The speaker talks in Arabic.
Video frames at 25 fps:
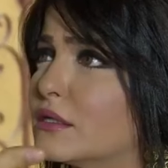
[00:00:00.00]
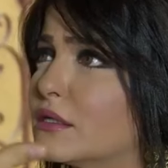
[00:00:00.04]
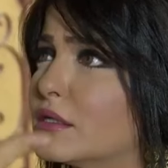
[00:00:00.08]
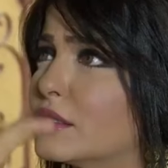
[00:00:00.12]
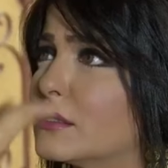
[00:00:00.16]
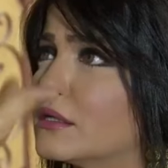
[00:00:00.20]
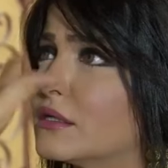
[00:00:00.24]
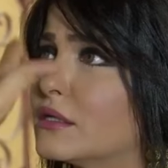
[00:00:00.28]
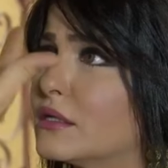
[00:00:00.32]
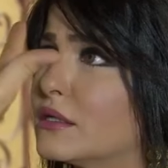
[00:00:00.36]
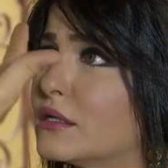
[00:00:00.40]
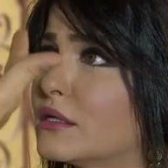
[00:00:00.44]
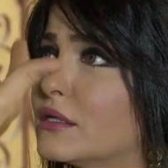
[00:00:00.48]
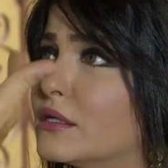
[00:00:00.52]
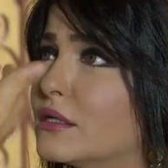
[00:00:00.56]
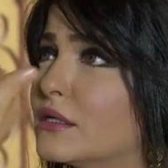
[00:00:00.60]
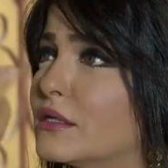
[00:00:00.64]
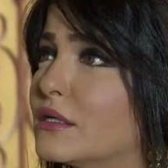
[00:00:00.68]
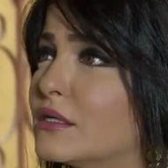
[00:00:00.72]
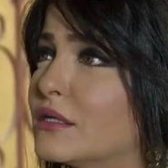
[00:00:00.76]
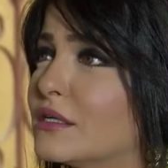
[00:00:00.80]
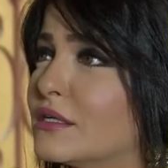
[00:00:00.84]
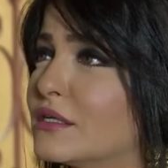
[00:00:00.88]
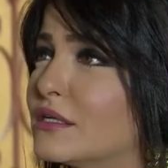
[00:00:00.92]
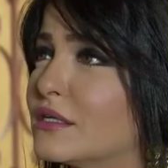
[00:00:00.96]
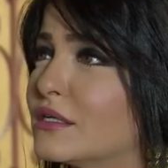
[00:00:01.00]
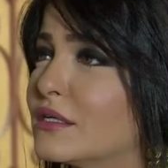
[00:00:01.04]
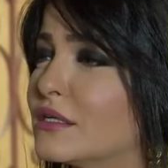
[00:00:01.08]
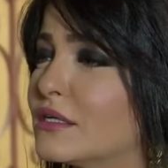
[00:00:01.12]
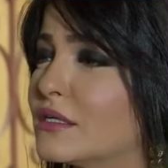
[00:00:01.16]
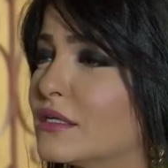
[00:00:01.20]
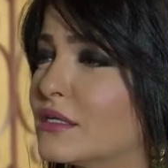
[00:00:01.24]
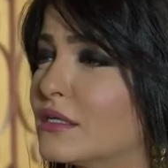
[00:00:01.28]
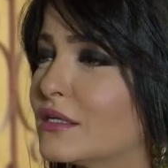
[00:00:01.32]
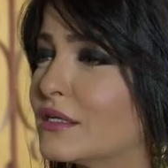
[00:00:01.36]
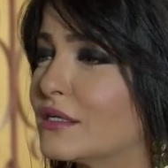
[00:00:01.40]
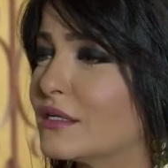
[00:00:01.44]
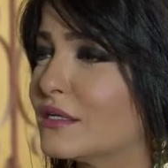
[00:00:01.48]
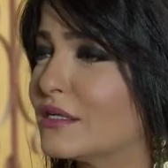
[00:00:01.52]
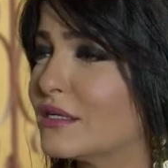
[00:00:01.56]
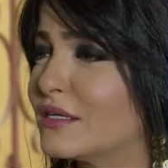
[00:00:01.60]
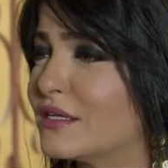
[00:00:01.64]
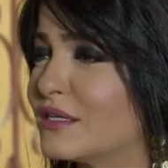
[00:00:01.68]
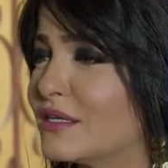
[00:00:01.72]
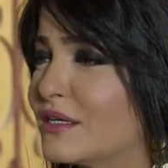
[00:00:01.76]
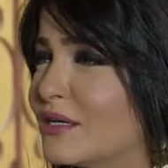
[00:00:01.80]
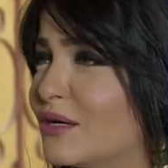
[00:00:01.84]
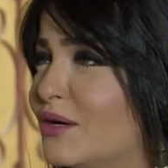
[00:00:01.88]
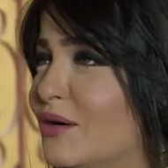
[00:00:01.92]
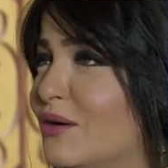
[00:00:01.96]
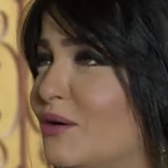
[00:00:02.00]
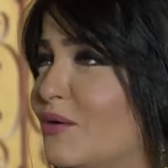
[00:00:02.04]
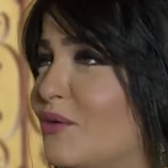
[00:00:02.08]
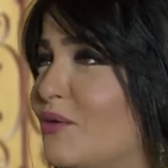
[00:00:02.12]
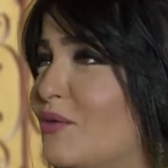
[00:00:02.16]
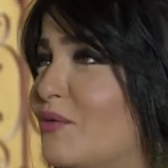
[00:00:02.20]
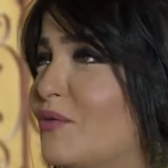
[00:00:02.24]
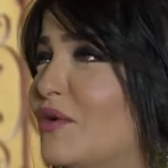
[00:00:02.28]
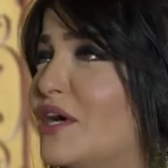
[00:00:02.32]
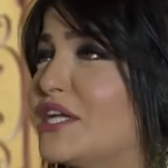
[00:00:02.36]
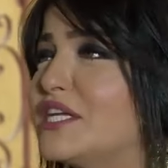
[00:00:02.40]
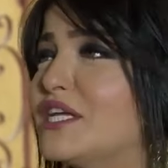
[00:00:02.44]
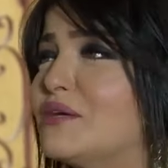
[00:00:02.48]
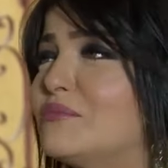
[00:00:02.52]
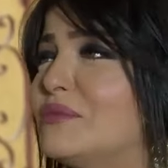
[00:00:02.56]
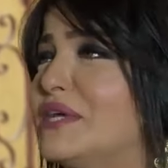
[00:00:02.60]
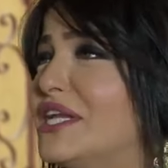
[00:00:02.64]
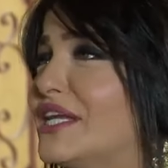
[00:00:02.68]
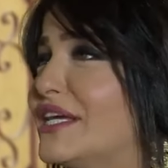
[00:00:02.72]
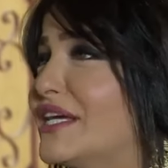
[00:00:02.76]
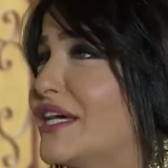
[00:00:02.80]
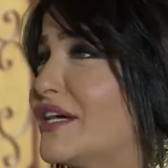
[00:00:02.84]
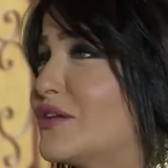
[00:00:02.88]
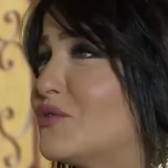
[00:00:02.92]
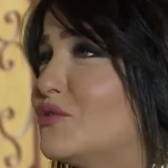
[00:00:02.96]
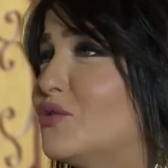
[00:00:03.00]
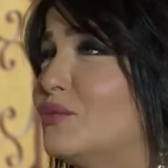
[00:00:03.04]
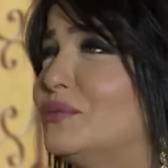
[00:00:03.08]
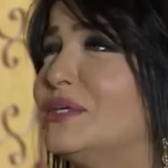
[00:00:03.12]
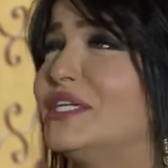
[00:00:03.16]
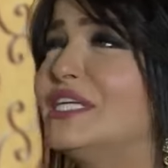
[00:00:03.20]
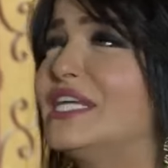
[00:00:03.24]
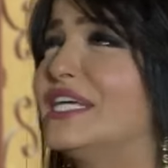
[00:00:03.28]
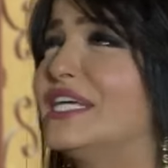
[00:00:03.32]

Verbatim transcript: انت اللي تساعديني فيه وانا ملكك وبين